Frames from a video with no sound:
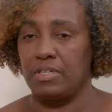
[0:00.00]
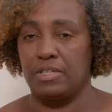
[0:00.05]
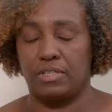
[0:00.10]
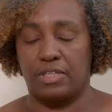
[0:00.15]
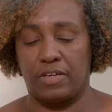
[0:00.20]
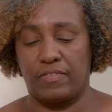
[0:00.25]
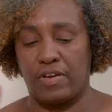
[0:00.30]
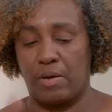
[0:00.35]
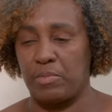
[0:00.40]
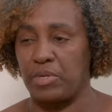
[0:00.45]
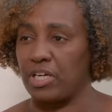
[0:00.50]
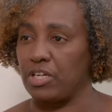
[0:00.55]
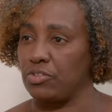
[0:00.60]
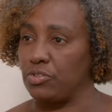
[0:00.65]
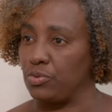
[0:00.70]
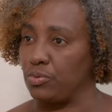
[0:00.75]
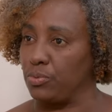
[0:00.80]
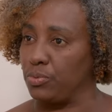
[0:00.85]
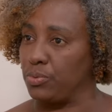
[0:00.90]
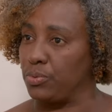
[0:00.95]
Tem fábrica
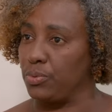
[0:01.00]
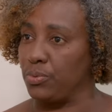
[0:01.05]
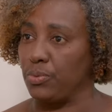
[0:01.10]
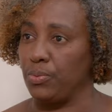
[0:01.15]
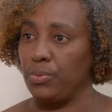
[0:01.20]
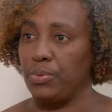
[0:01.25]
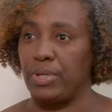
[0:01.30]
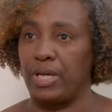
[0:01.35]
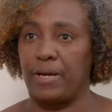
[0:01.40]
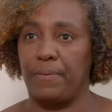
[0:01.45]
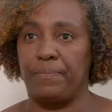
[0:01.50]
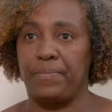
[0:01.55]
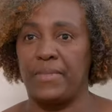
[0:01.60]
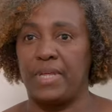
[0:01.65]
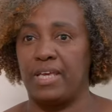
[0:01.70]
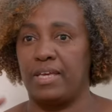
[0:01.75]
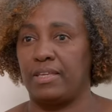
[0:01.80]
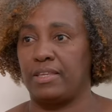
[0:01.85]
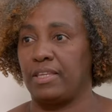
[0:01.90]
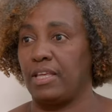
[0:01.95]
de cultura,
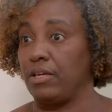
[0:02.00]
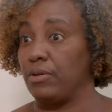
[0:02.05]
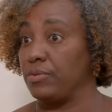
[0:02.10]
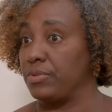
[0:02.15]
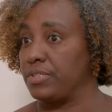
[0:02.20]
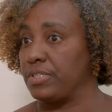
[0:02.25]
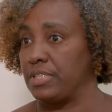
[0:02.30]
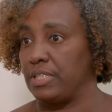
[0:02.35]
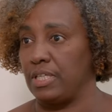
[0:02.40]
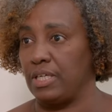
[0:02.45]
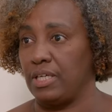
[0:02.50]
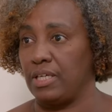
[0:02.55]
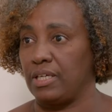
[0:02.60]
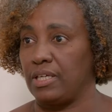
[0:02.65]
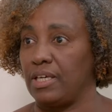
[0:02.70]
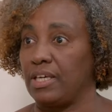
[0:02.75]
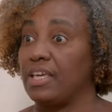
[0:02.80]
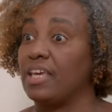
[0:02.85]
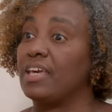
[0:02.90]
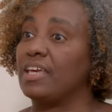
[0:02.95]
tem o
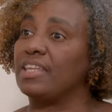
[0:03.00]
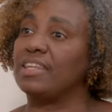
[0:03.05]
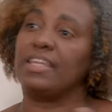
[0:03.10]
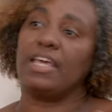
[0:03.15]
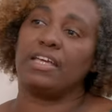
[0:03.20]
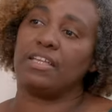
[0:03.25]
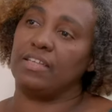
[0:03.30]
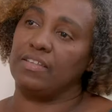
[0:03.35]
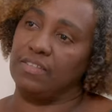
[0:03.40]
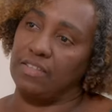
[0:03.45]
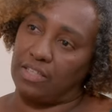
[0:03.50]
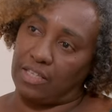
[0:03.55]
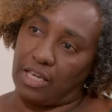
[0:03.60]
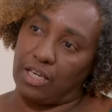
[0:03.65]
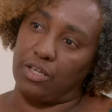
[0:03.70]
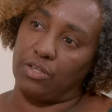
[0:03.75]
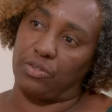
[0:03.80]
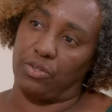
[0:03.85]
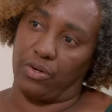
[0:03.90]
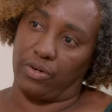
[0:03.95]
SIC, o que, que tem nesse
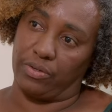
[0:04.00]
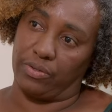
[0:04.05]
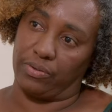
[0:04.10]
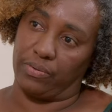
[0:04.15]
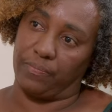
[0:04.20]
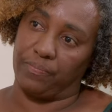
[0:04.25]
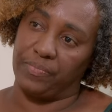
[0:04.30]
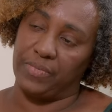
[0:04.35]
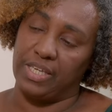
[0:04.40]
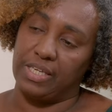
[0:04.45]
território?